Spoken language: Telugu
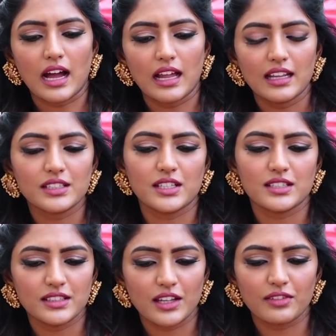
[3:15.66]
అలా
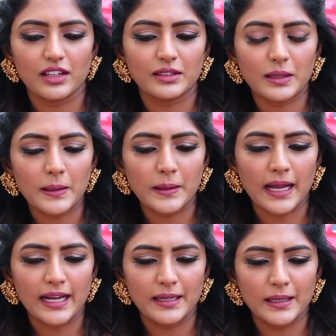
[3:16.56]
చేసిన తర్వాత
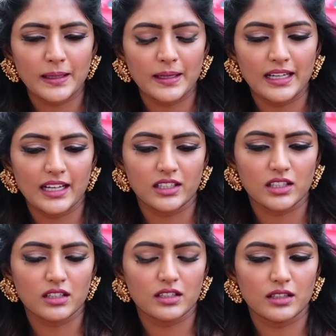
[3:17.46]
అండ్
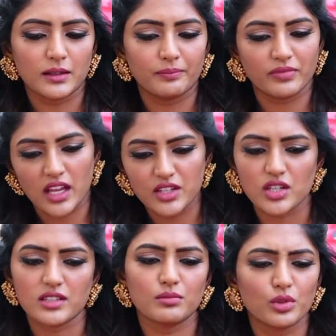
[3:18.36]
లేటర్ uh, నేను
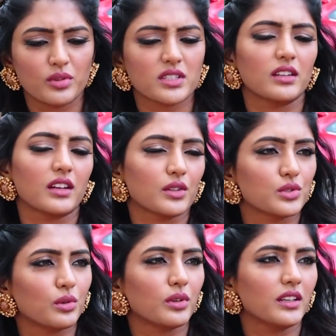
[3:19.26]
చేసిన మూవీస్ అని నాకు
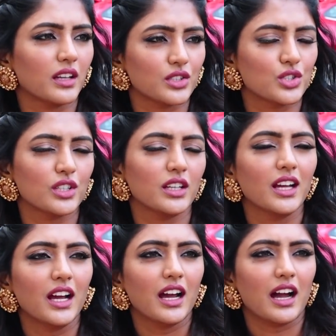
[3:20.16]
స్టోరీ నచ్చి
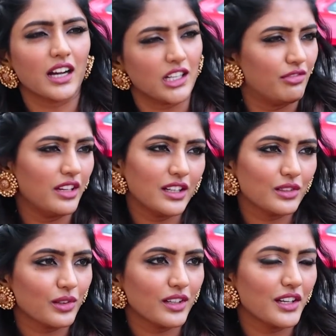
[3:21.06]
ఆ కట్
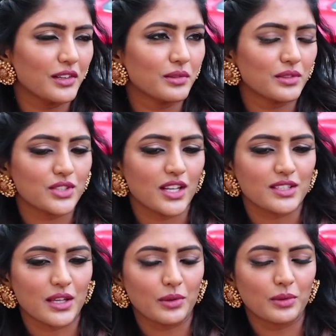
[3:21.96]
ఫీలింగ్తోనే నేను
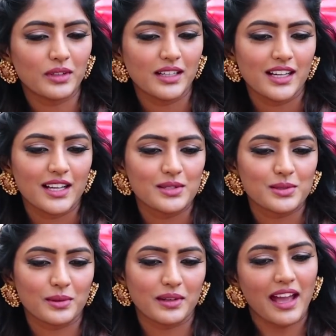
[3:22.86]
చేశాను
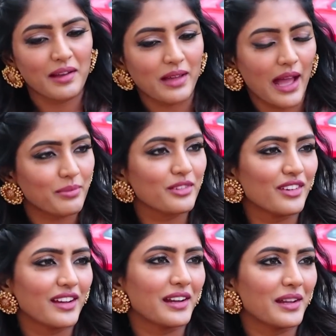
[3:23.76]
సో యా ఐమ్ హ్యాపీ
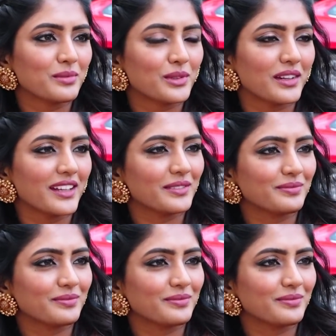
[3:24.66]
వేర్ ఐఎమ్ టుడే